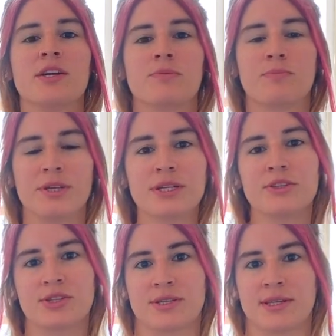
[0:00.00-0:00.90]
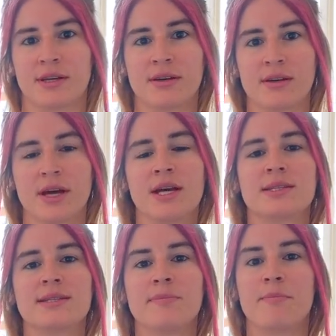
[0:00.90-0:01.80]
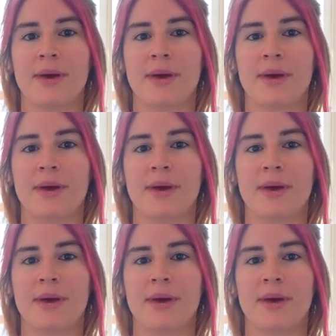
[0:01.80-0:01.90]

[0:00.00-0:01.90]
Şimdi birincisi sizin